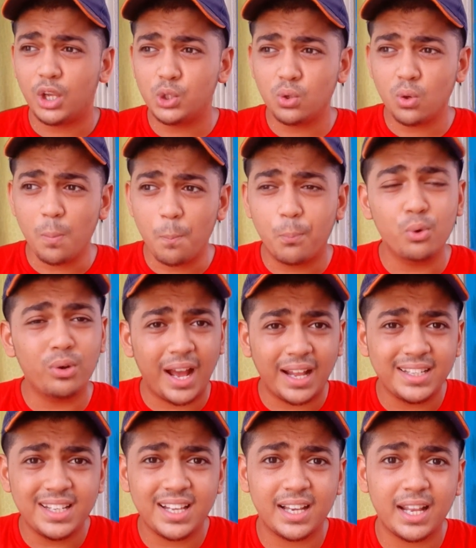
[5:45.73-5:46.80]
यू नो बुरा
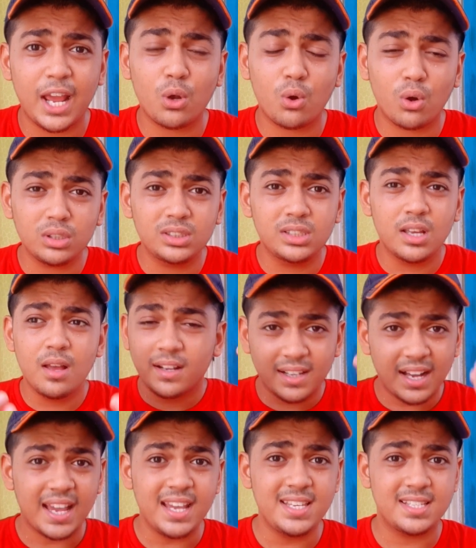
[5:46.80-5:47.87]
नहीं लग रहा है बिकॉज
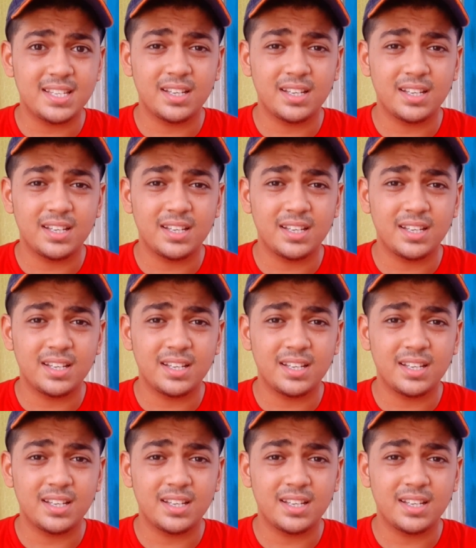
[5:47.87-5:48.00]
गाइस